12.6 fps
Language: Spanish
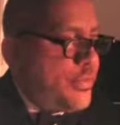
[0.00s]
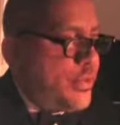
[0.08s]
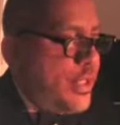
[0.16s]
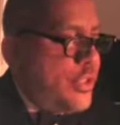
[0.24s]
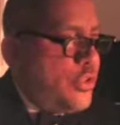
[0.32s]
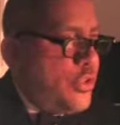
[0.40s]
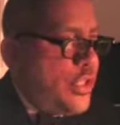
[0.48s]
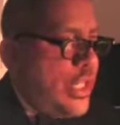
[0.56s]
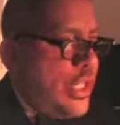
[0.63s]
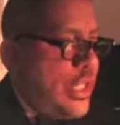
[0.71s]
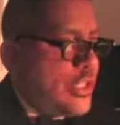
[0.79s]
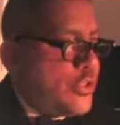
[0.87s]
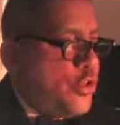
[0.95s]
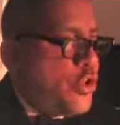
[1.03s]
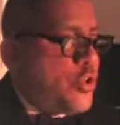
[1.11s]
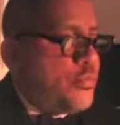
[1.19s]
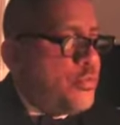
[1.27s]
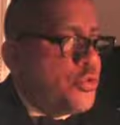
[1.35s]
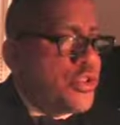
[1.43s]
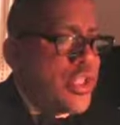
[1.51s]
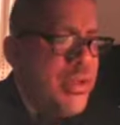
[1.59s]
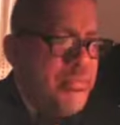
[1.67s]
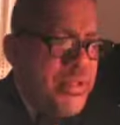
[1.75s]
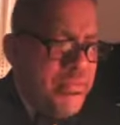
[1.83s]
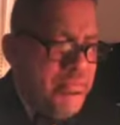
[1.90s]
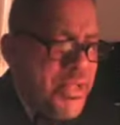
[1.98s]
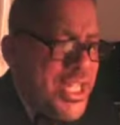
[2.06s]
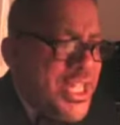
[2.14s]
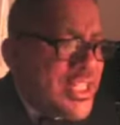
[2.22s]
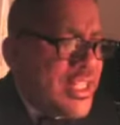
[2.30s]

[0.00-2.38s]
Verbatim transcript: en donde el actor busca vivir